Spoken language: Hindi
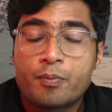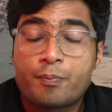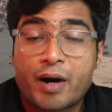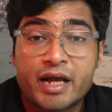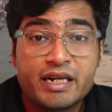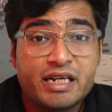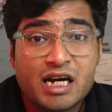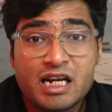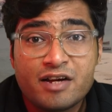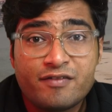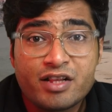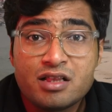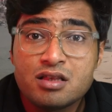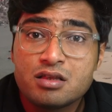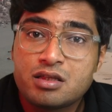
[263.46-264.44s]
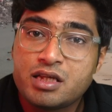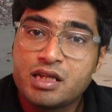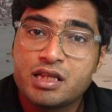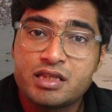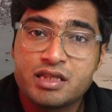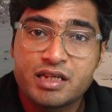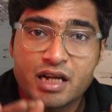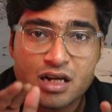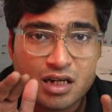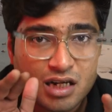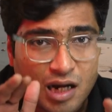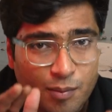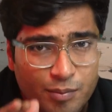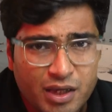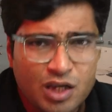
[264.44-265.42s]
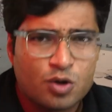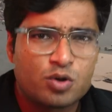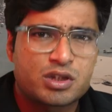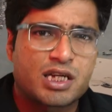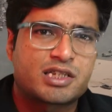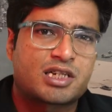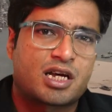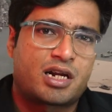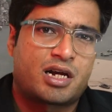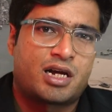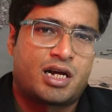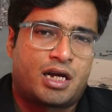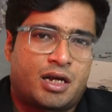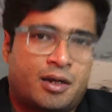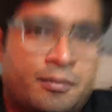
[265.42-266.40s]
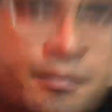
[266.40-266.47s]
और पानी का लेवल धीरे धीरे कम ही होता जा रहा है